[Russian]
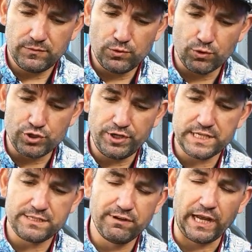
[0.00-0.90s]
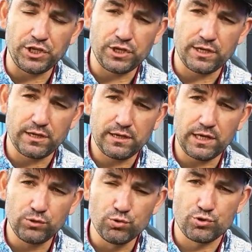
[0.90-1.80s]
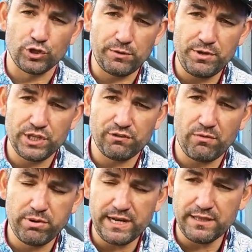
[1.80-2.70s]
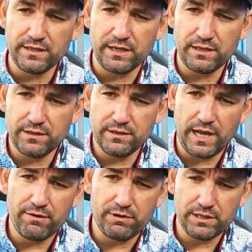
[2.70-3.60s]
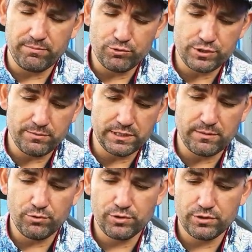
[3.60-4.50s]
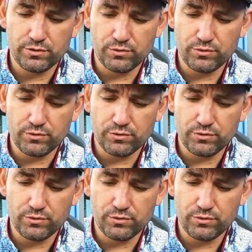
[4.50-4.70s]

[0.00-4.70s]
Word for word: Тоже, если вы хотите катушку от именитого бренда, Дайва, допустим, это будет,